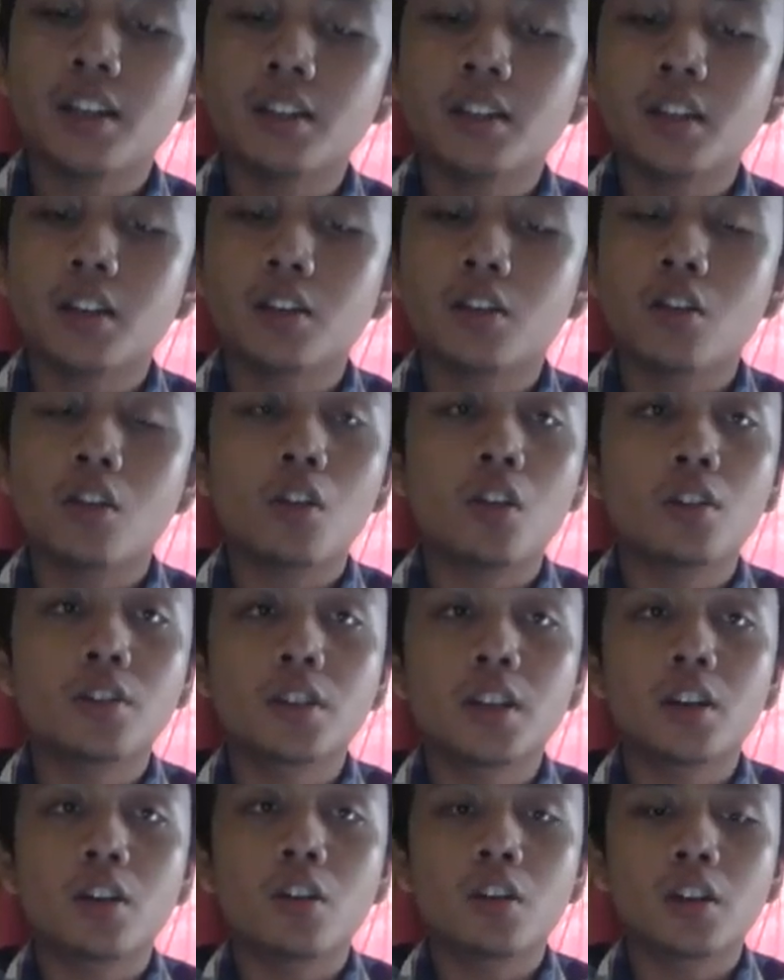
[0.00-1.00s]
yang ter
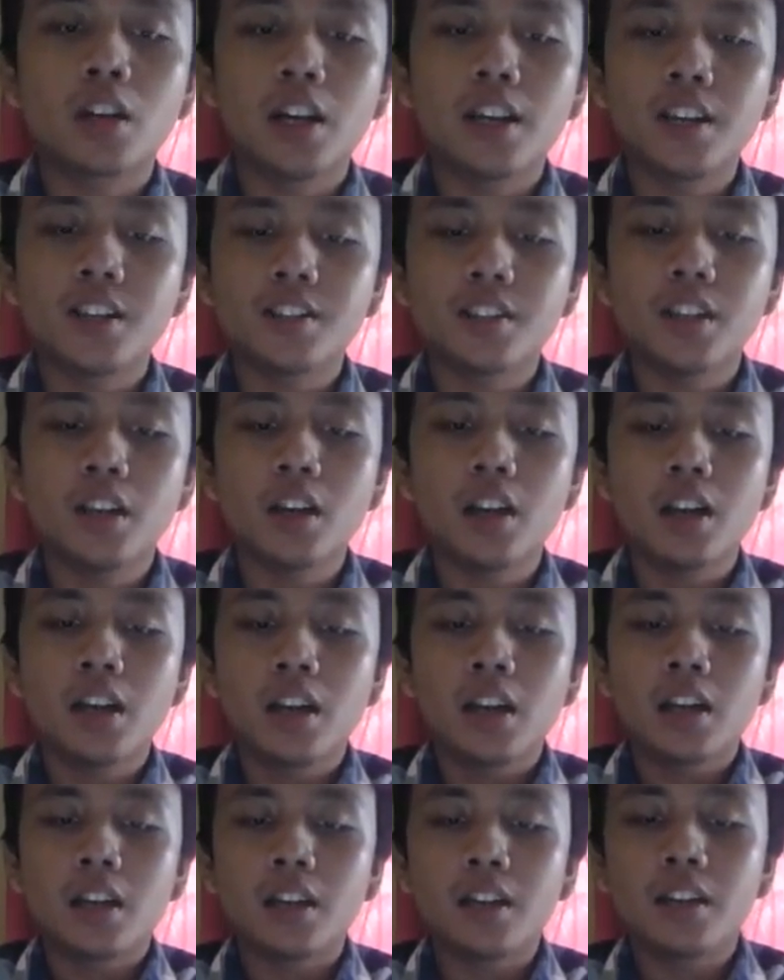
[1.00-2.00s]
terorganisir
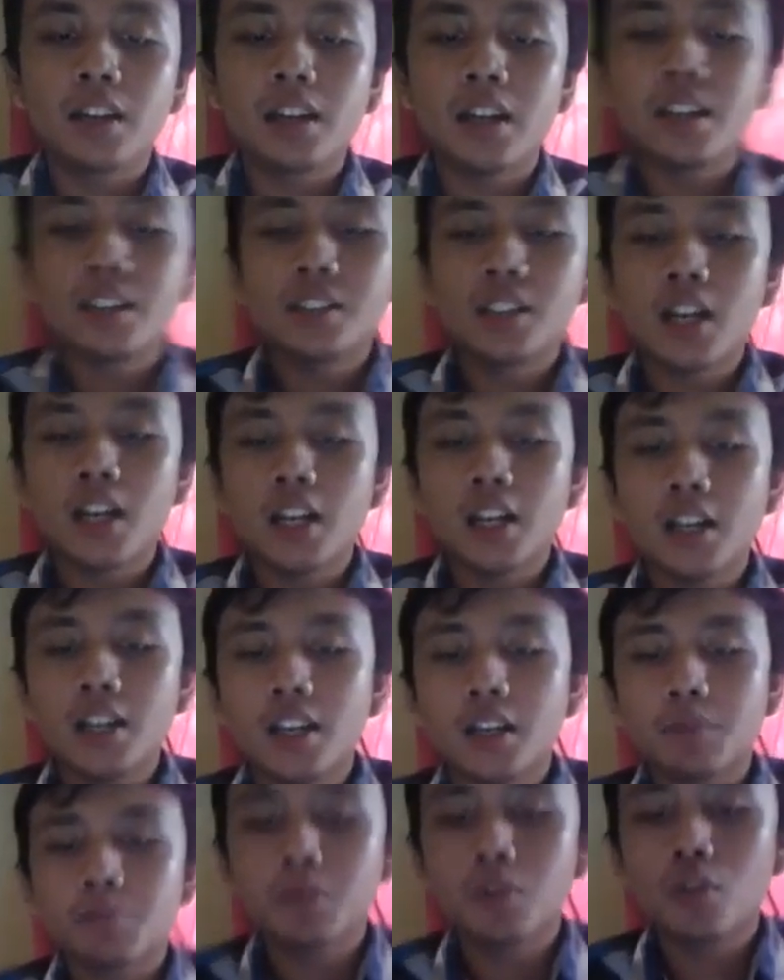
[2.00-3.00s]
dengan cara
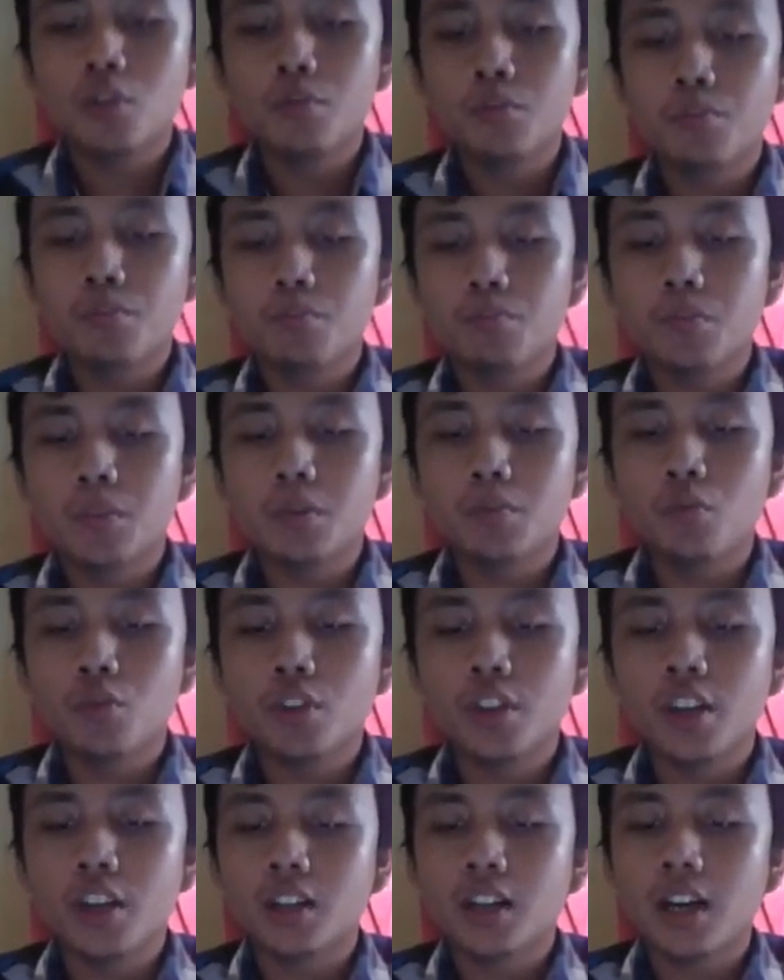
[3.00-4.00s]
yang
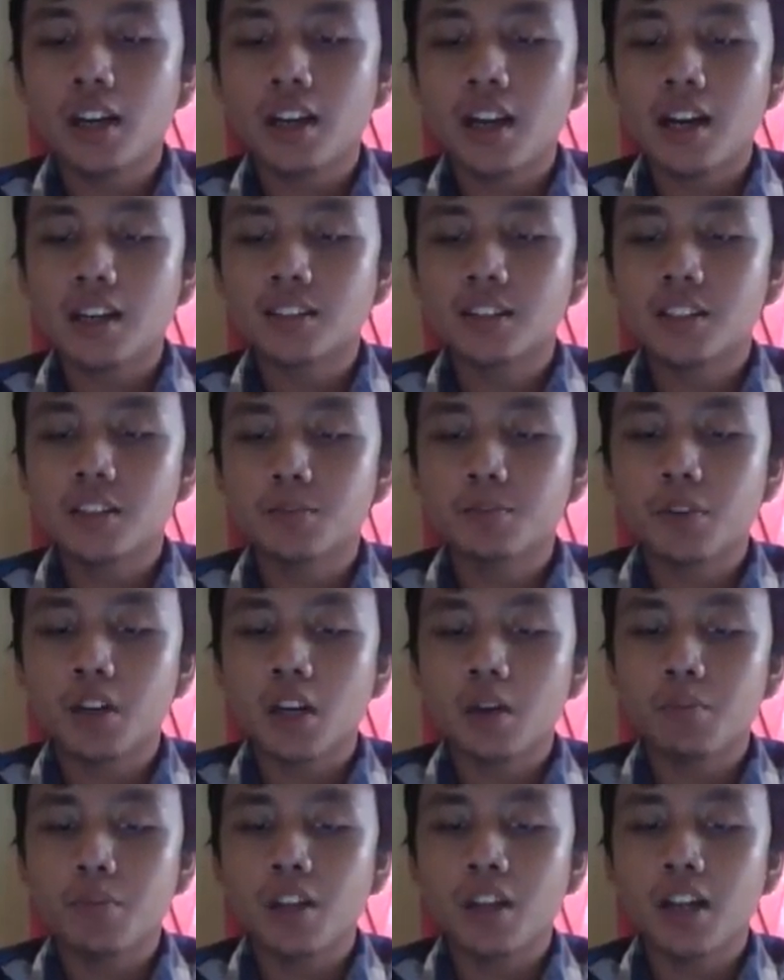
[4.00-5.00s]
memungkinkan akses
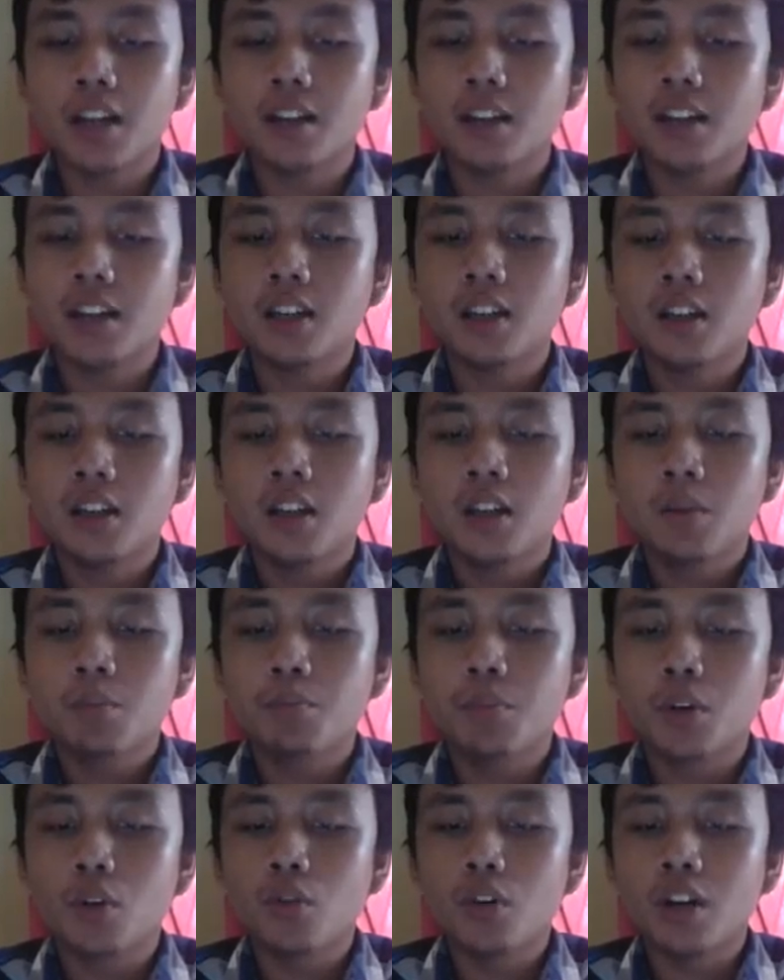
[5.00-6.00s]
pengambilan dan
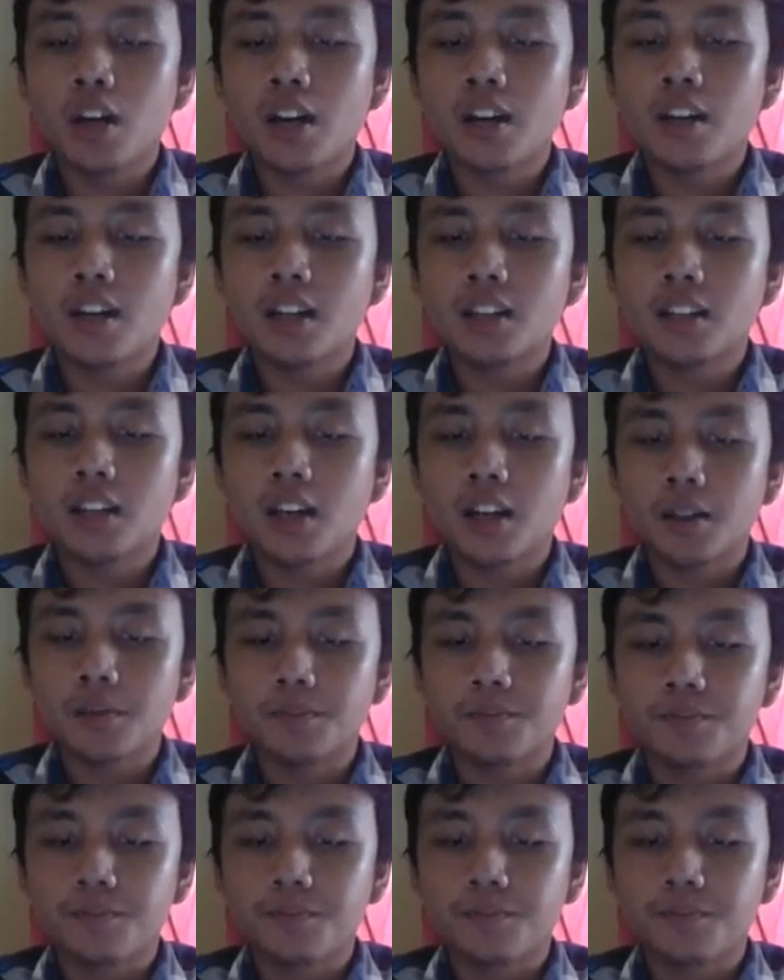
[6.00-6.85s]
penggunaan data.